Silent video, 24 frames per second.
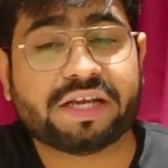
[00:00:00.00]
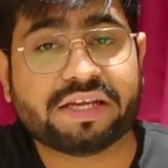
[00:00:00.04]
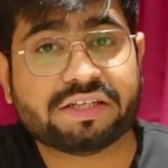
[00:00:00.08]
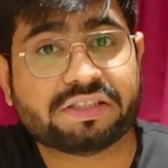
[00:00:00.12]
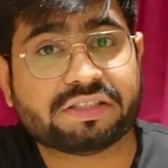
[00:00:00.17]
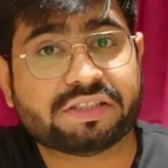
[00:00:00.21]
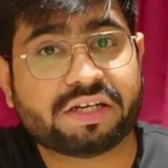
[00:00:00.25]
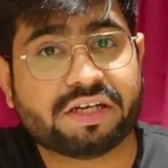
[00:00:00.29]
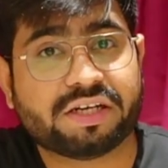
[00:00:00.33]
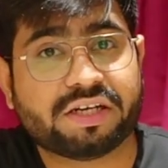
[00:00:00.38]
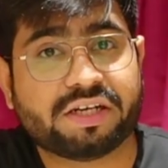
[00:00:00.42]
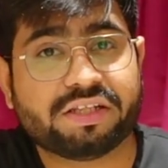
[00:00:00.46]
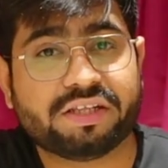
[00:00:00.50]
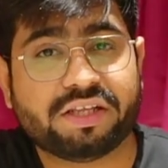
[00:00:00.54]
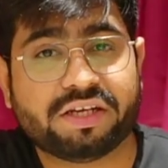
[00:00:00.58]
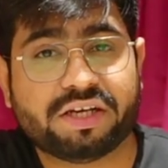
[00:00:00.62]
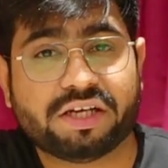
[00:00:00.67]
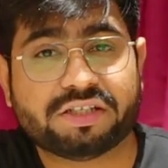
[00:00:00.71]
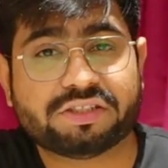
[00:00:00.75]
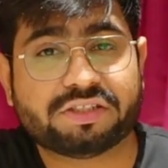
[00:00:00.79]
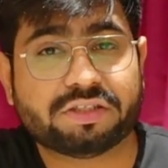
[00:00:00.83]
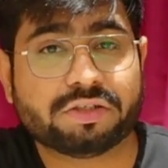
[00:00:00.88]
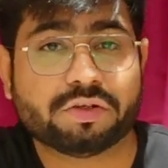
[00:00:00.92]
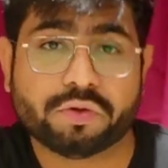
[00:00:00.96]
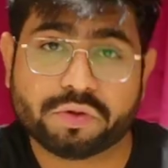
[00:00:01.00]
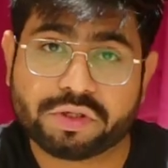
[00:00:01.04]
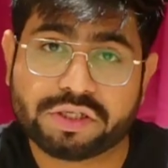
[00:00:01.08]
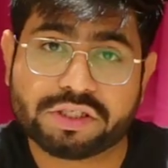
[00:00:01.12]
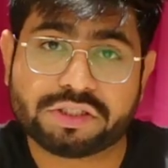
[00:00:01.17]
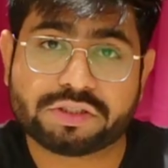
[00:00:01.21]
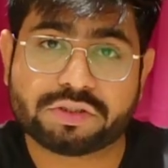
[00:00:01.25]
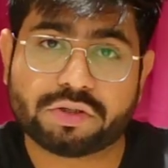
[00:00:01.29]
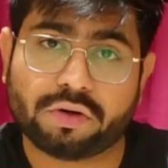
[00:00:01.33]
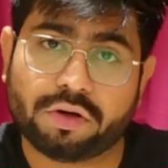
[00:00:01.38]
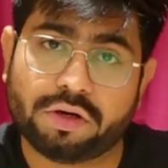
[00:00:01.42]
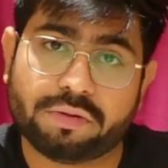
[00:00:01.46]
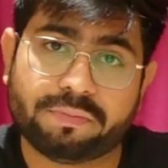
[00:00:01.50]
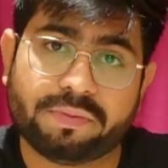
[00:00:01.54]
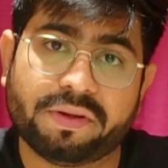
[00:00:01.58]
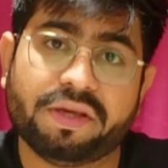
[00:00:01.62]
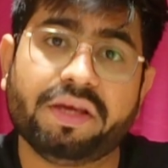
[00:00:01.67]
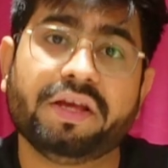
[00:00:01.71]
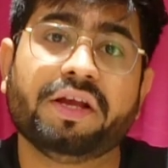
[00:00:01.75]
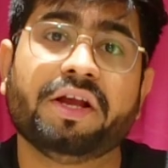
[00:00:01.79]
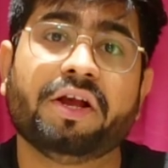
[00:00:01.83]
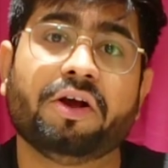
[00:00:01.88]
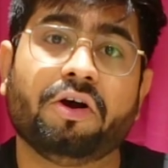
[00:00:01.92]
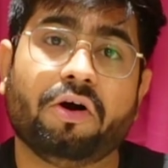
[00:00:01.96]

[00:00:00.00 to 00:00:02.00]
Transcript: टेस्ट करके देखा सिरो की स्टॉल पे